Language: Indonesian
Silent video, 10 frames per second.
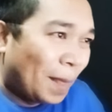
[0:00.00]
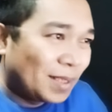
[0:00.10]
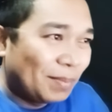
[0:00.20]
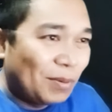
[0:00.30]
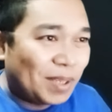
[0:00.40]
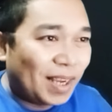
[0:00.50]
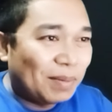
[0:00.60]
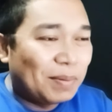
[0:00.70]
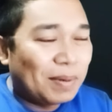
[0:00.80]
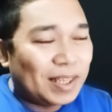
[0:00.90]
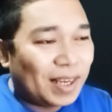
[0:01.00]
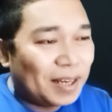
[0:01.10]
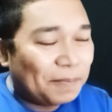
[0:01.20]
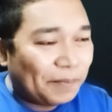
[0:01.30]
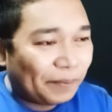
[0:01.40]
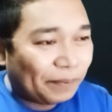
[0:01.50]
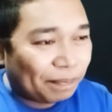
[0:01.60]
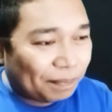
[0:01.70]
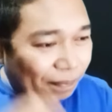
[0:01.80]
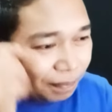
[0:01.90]
Sebelum saya akan membacakan
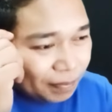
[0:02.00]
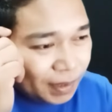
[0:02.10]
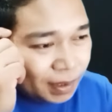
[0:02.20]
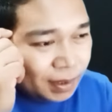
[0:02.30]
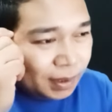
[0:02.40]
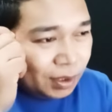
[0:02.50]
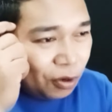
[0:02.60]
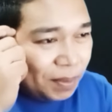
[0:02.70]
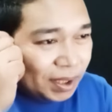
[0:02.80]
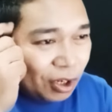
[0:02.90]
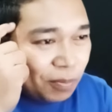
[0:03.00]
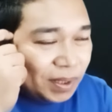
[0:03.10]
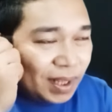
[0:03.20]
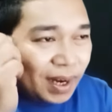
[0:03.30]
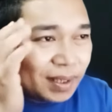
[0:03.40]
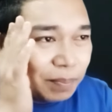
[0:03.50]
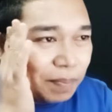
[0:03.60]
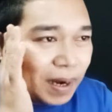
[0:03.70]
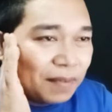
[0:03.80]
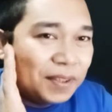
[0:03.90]
komentar-komentar
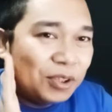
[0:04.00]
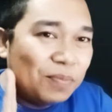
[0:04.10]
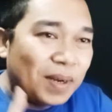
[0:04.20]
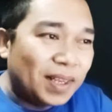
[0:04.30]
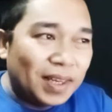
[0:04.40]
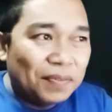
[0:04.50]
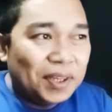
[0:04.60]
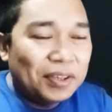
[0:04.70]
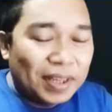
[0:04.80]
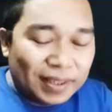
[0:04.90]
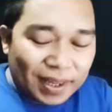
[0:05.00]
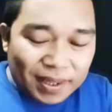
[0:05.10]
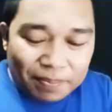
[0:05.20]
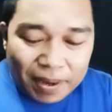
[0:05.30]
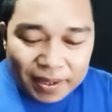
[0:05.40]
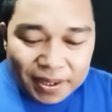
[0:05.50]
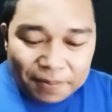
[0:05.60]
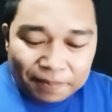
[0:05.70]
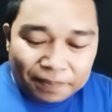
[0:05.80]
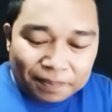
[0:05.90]
para VTuber ya di video yang tadi pagi,